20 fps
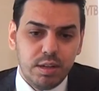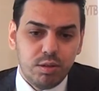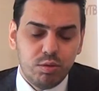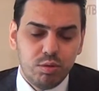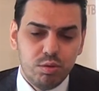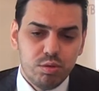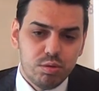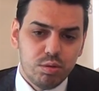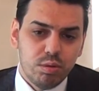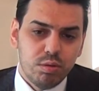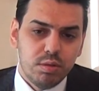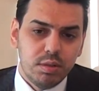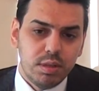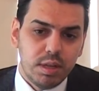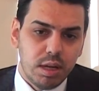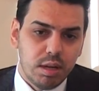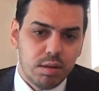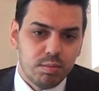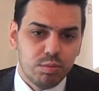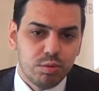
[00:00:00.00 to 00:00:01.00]
gün
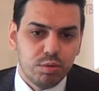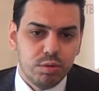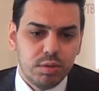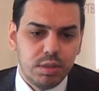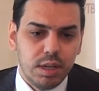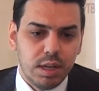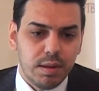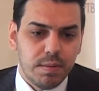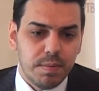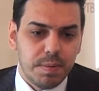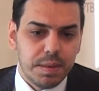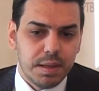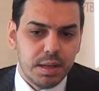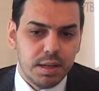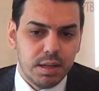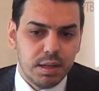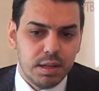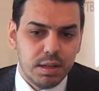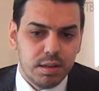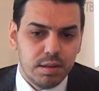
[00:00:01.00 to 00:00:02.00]
sonunda bunun da
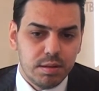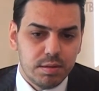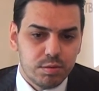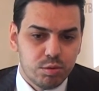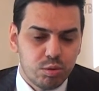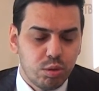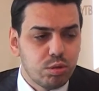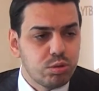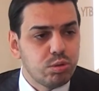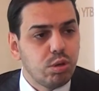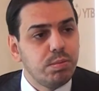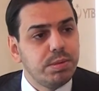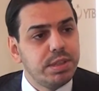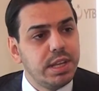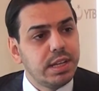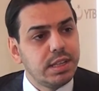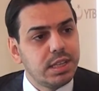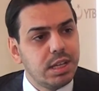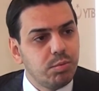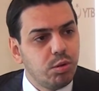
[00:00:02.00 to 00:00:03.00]
e, çok zor bir
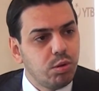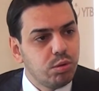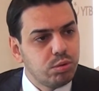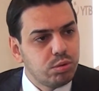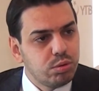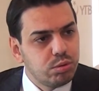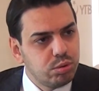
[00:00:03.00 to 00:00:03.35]
denklem olduğunu